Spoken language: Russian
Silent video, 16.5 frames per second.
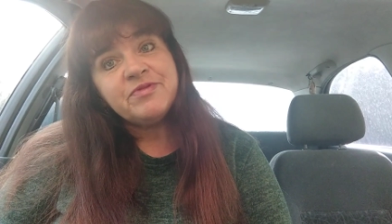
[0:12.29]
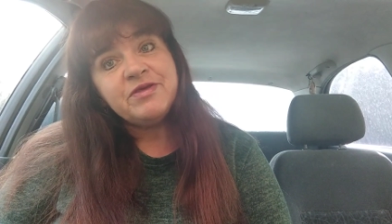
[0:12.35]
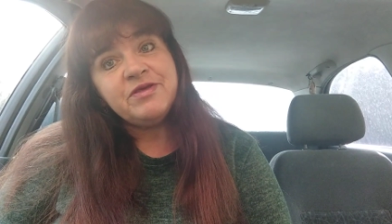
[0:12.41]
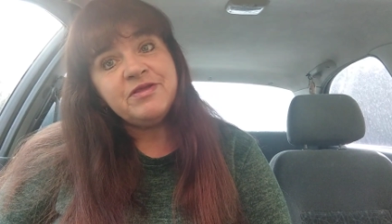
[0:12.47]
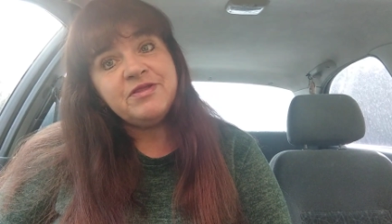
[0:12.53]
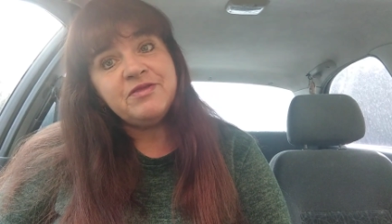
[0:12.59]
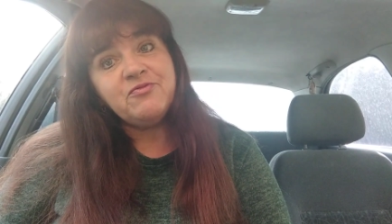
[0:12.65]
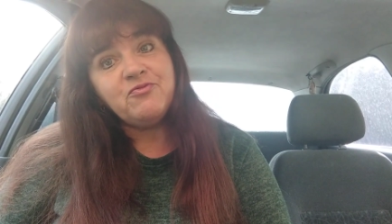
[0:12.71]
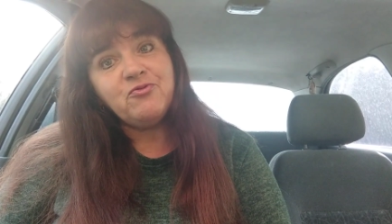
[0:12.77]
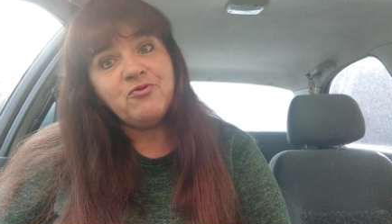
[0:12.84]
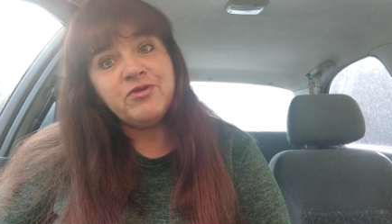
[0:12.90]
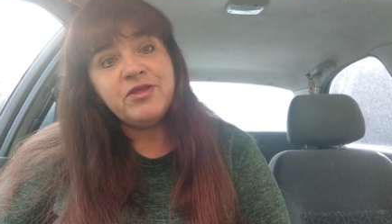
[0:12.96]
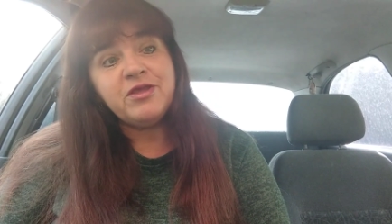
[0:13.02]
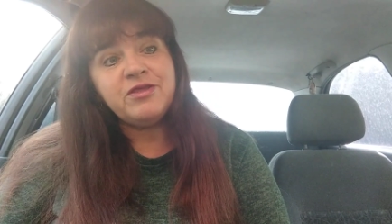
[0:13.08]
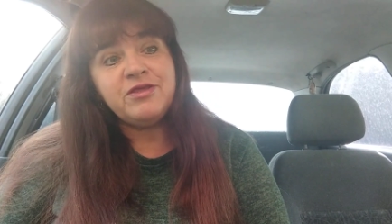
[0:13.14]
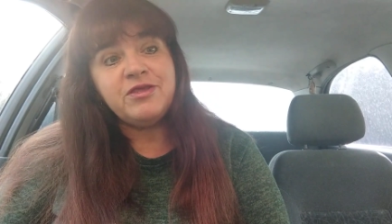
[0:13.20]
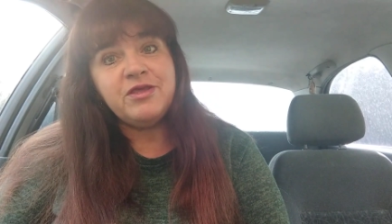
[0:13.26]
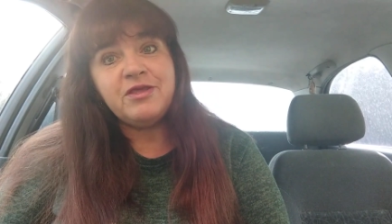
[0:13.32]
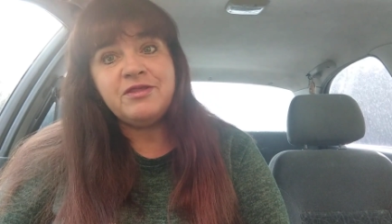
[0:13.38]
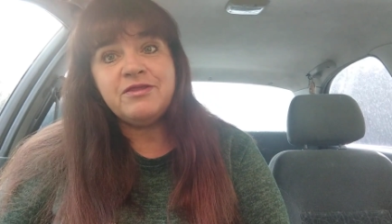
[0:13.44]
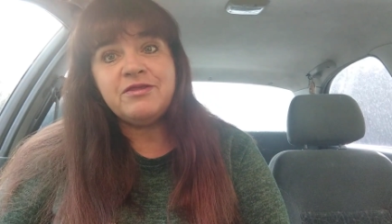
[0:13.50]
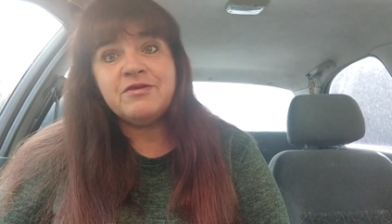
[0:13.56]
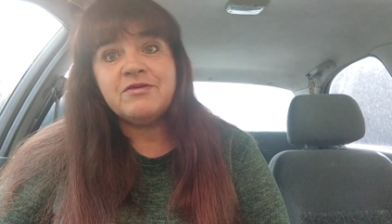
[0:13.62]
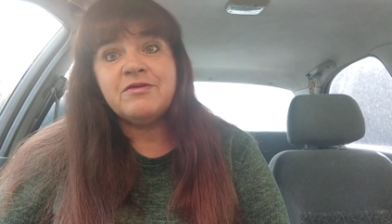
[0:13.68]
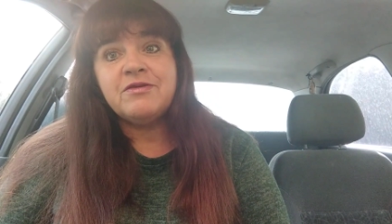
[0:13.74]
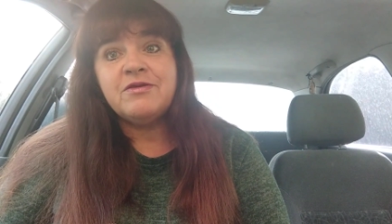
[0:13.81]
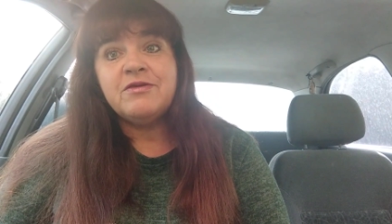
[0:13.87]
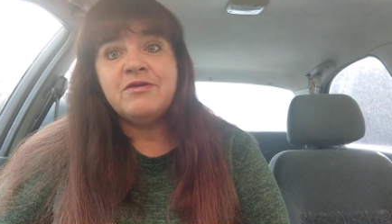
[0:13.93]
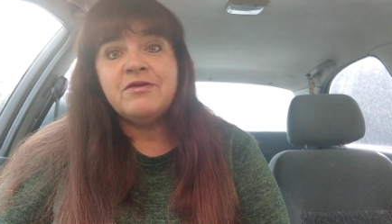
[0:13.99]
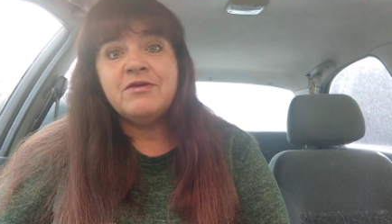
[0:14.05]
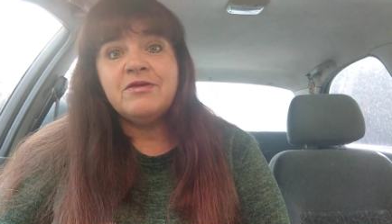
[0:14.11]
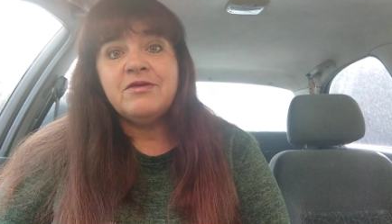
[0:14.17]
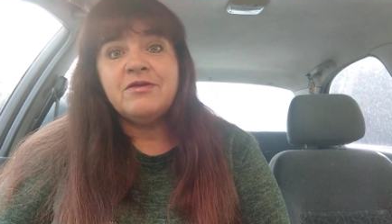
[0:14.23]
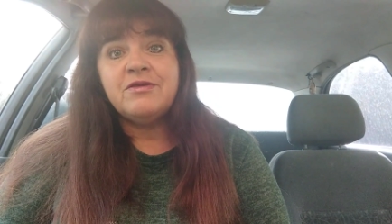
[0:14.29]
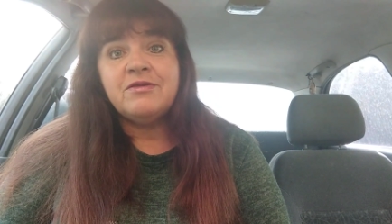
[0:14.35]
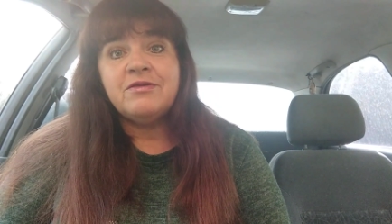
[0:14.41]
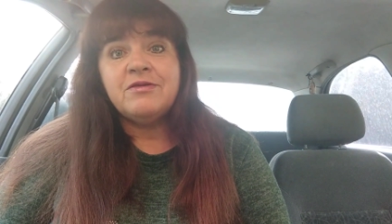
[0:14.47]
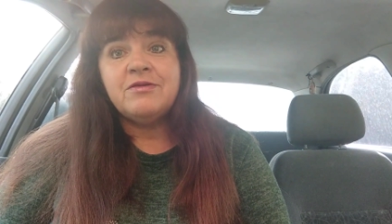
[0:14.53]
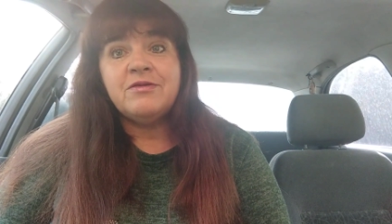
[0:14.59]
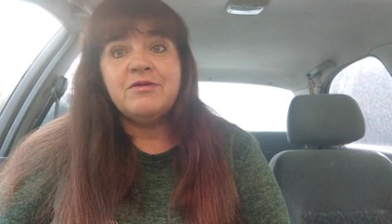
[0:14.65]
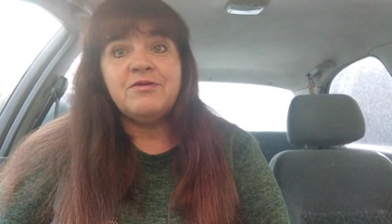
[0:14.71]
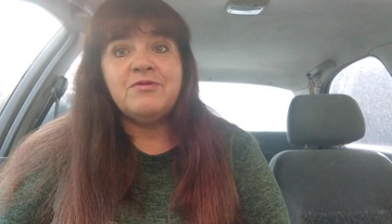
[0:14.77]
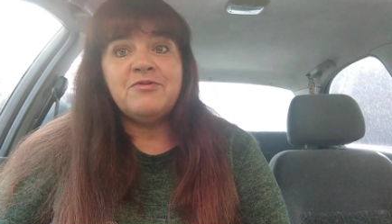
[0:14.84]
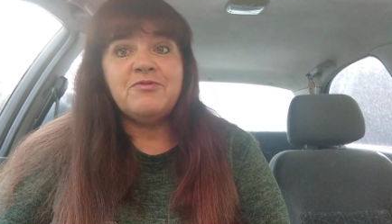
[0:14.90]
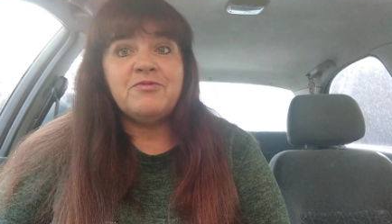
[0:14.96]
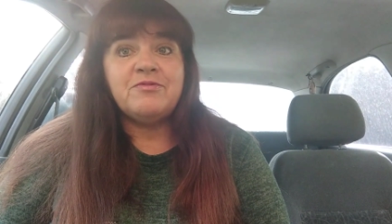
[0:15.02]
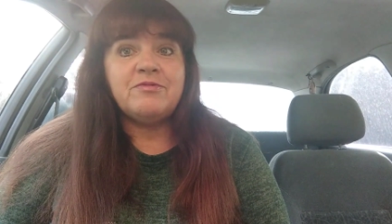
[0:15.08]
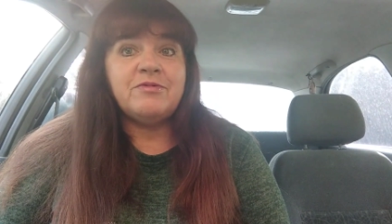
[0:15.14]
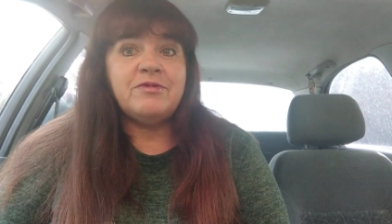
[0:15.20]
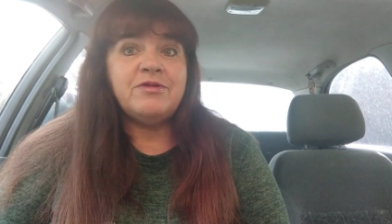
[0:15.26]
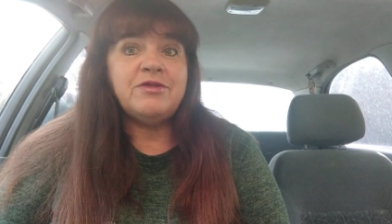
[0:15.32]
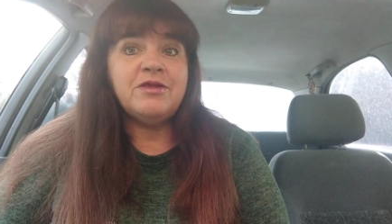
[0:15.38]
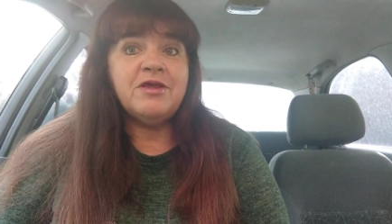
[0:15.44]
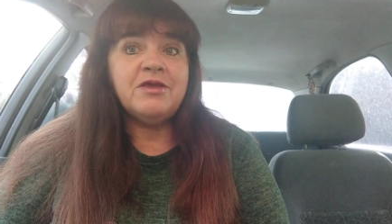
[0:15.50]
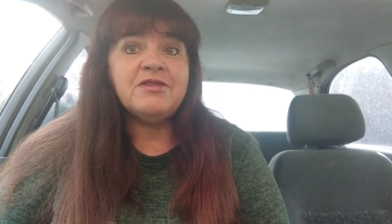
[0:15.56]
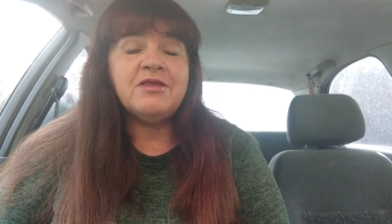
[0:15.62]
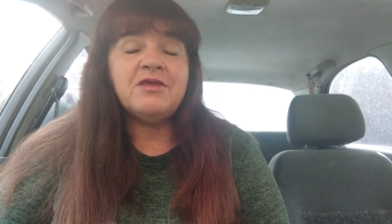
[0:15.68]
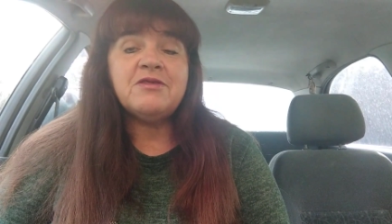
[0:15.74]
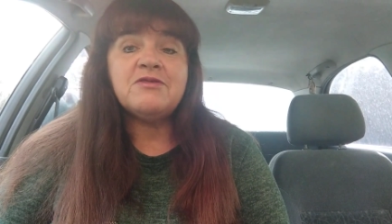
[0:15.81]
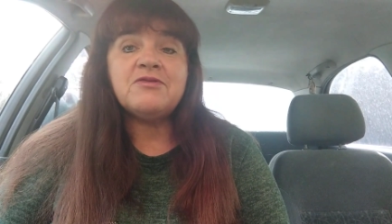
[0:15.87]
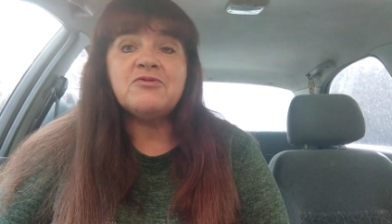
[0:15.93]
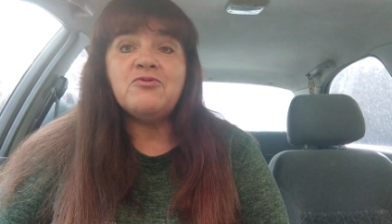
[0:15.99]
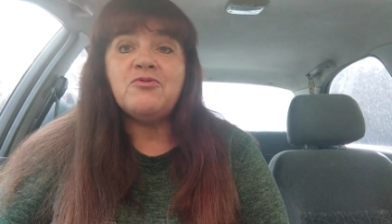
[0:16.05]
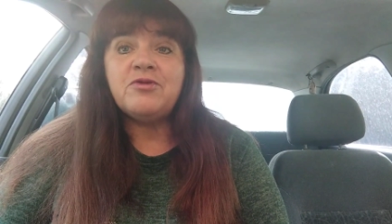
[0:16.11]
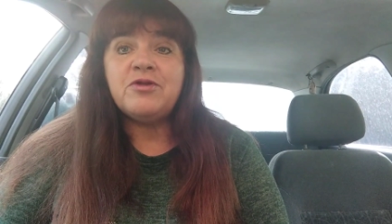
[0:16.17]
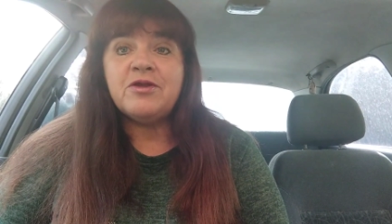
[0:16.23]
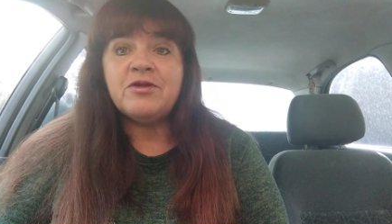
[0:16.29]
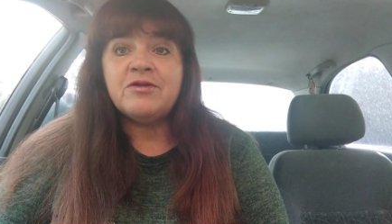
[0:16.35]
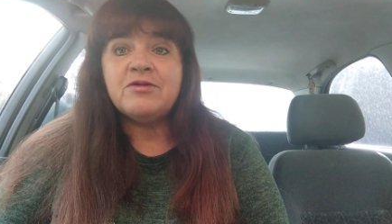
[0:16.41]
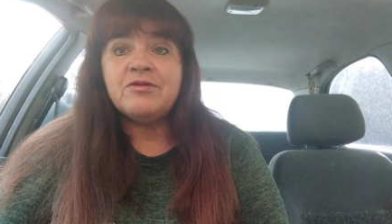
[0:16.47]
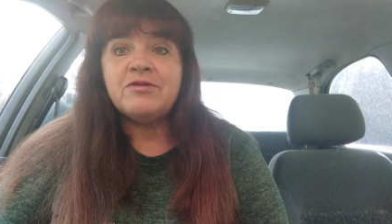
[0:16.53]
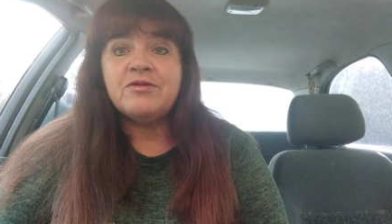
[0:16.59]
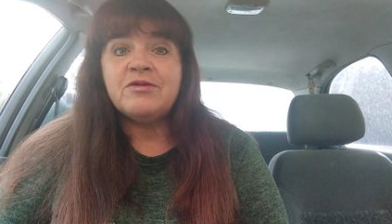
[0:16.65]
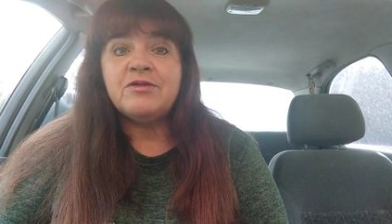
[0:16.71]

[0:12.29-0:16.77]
И сегодня есть э, интересная история.